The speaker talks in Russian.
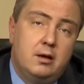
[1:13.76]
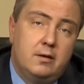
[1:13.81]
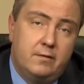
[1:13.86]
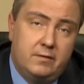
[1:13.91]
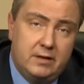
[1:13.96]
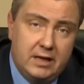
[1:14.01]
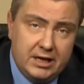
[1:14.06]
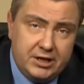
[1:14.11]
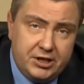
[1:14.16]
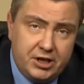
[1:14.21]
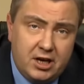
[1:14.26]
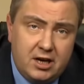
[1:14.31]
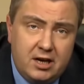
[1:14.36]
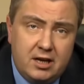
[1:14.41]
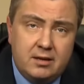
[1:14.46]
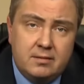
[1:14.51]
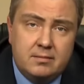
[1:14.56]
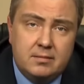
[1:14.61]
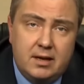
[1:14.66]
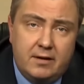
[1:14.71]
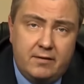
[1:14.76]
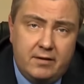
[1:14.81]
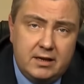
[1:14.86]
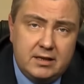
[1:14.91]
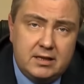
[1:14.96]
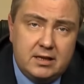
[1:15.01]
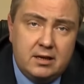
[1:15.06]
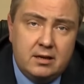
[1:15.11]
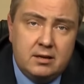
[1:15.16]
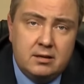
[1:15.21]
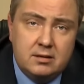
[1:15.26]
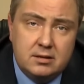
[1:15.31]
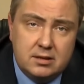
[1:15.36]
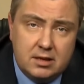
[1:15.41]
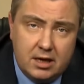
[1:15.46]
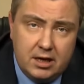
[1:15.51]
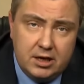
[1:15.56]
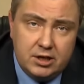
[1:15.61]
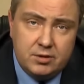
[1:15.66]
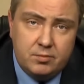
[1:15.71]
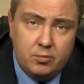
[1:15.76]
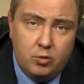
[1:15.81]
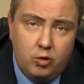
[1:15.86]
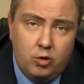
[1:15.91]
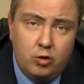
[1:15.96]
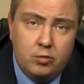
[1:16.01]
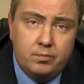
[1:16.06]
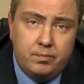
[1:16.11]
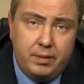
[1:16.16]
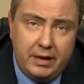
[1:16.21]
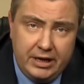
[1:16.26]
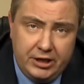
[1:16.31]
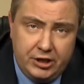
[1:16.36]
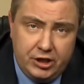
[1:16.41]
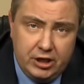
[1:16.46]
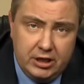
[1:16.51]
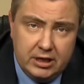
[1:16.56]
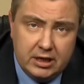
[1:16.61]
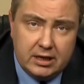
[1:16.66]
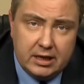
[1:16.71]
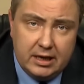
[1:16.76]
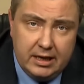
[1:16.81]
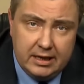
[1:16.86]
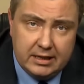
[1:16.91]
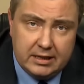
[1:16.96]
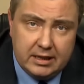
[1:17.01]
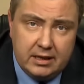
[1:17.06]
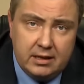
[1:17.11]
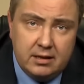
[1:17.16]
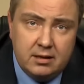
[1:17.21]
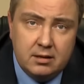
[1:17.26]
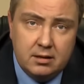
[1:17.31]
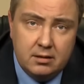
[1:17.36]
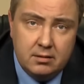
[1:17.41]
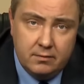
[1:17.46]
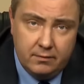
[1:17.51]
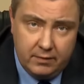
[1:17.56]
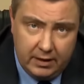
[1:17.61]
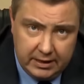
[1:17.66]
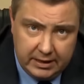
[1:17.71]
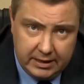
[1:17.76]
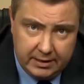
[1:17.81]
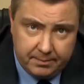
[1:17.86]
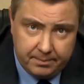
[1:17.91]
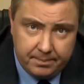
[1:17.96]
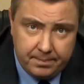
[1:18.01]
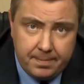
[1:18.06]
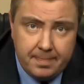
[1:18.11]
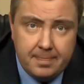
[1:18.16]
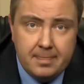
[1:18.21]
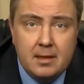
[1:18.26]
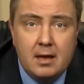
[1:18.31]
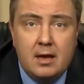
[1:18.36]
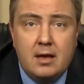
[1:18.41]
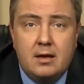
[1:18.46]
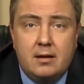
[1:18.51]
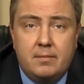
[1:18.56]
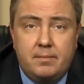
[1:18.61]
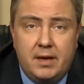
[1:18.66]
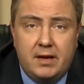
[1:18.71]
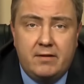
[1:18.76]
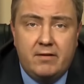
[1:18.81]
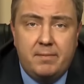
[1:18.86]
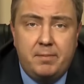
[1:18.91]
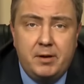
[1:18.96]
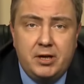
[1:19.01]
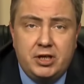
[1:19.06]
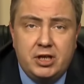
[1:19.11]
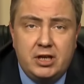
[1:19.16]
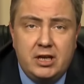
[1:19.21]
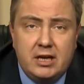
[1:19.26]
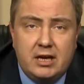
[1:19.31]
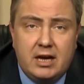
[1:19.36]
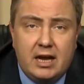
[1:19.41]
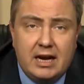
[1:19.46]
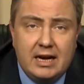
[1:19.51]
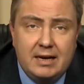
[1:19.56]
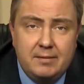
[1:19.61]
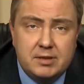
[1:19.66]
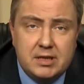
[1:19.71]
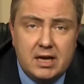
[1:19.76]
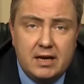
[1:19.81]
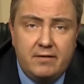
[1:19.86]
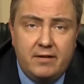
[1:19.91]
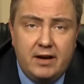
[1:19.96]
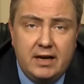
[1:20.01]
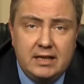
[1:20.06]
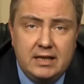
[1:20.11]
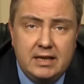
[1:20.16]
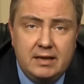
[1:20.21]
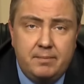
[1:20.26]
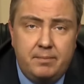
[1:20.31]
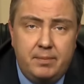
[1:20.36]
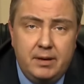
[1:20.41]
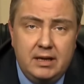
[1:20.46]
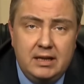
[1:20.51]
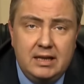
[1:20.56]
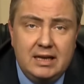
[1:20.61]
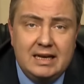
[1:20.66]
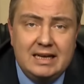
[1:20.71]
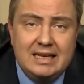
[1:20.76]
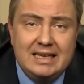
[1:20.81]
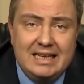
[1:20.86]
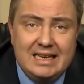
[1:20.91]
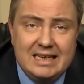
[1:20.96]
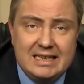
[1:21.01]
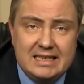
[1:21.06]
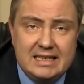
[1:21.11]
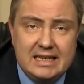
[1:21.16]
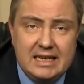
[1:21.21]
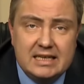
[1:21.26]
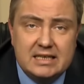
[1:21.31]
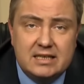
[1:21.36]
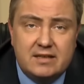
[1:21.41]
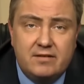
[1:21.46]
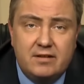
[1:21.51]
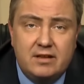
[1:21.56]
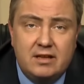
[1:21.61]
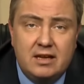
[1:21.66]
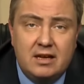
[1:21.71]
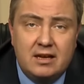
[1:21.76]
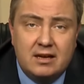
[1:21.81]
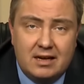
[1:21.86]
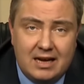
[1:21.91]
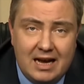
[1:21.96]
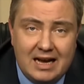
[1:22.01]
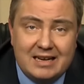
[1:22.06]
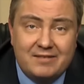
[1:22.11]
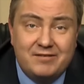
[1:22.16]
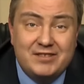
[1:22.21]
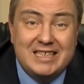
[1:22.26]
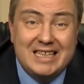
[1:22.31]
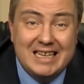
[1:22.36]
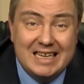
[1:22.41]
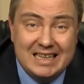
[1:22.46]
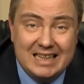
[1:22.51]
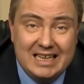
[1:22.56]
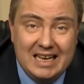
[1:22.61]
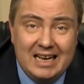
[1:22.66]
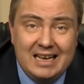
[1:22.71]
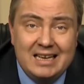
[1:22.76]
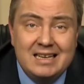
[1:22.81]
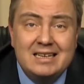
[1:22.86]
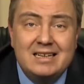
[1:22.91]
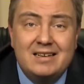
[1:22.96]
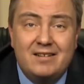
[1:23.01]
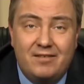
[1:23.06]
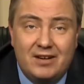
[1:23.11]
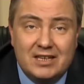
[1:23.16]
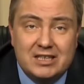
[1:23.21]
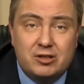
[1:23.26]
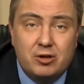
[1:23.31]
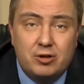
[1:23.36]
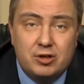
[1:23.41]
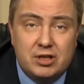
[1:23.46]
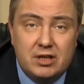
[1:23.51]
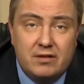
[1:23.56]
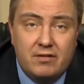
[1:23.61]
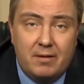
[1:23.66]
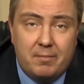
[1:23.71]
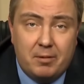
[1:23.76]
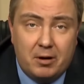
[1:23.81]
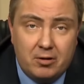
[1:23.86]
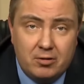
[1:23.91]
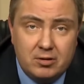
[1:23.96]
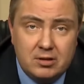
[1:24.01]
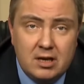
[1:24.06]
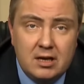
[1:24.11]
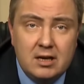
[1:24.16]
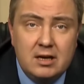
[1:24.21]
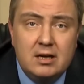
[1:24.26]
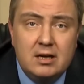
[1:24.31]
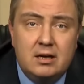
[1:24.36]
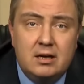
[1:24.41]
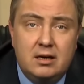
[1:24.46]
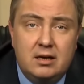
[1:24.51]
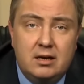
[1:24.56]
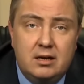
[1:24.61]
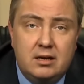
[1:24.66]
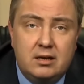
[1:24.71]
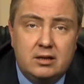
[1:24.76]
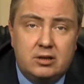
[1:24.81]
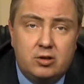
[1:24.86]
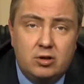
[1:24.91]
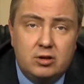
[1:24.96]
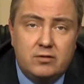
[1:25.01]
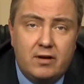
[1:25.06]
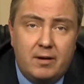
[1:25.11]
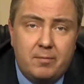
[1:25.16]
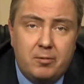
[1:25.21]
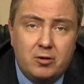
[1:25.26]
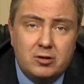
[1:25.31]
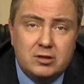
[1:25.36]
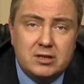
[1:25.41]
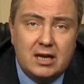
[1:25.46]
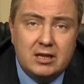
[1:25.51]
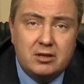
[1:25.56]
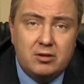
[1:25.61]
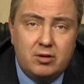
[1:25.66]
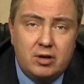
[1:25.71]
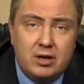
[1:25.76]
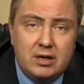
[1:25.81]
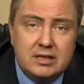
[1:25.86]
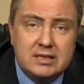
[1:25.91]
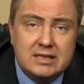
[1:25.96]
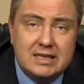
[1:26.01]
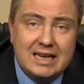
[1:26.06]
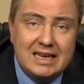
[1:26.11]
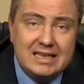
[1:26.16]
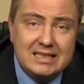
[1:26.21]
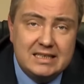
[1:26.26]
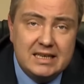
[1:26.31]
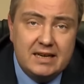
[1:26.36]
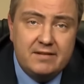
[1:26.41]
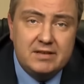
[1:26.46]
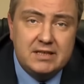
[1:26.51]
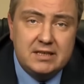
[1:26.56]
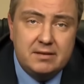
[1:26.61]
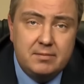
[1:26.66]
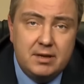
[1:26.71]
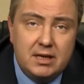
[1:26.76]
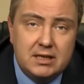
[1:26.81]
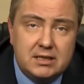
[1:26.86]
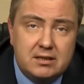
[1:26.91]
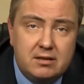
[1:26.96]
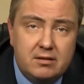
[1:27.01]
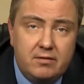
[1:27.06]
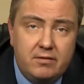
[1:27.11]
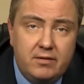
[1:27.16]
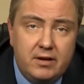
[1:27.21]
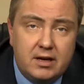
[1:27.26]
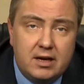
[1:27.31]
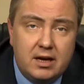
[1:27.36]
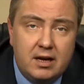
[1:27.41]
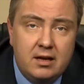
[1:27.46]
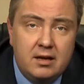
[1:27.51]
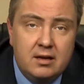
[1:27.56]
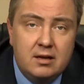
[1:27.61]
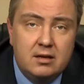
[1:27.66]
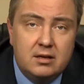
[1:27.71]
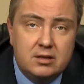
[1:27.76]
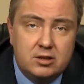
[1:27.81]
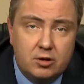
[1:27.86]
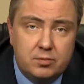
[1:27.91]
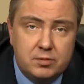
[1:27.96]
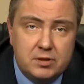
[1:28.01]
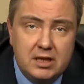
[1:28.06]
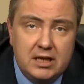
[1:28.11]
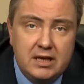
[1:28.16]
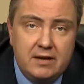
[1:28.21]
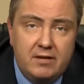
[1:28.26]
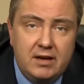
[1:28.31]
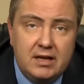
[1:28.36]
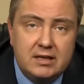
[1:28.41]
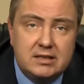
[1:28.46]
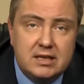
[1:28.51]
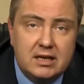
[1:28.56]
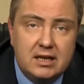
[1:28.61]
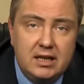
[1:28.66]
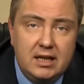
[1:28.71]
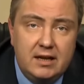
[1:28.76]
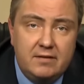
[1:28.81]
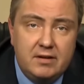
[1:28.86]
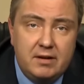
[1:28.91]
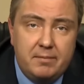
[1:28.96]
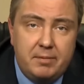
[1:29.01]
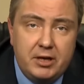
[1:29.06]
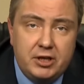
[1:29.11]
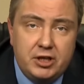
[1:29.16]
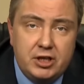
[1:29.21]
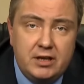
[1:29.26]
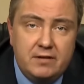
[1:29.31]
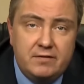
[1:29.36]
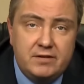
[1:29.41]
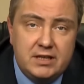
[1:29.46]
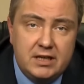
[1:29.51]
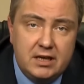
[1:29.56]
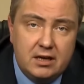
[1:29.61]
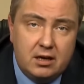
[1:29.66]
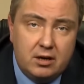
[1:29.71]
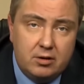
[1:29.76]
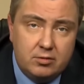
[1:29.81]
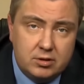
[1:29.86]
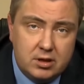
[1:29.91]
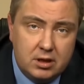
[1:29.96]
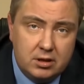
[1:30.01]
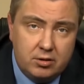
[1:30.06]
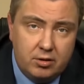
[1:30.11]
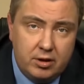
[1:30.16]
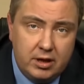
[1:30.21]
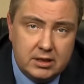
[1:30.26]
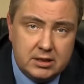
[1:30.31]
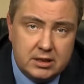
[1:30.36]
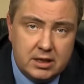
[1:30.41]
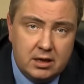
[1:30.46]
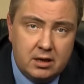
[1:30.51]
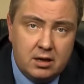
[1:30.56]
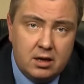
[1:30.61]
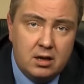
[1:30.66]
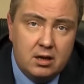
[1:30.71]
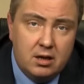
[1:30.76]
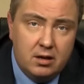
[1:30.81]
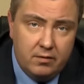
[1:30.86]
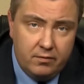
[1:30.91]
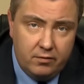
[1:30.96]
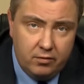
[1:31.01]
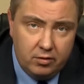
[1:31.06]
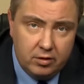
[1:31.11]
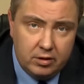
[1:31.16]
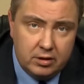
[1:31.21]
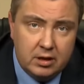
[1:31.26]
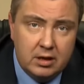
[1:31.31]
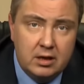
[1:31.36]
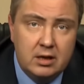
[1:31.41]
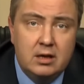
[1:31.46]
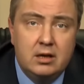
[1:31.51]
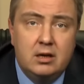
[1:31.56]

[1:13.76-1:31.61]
Вначале давайте скажем о причинах этой войны. Первой причиной Крымской войны было, естественно, как всегда, восточный вопрос. Э, тот вопрос, который с конца XVIII века, собственно, являлся главной причиной всех русско-турецких войн.